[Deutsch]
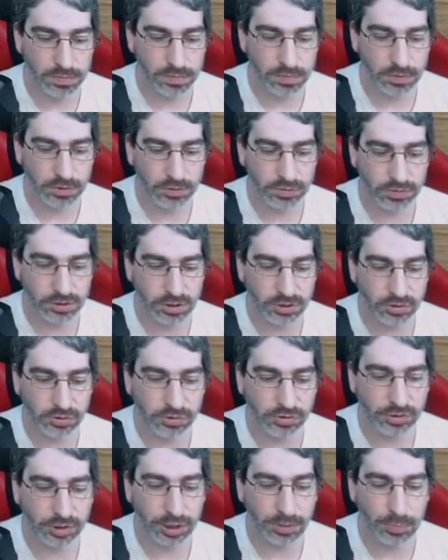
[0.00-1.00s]
Oder
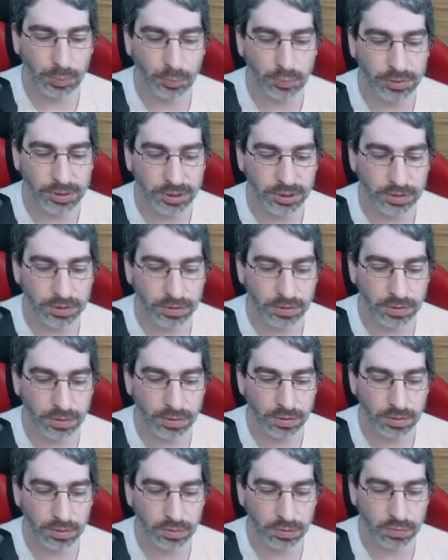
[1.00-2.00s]
Tschechische Republik.
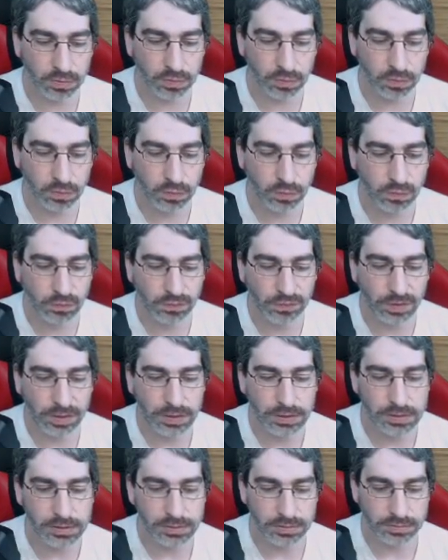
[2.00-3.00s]
Äh, Kufal.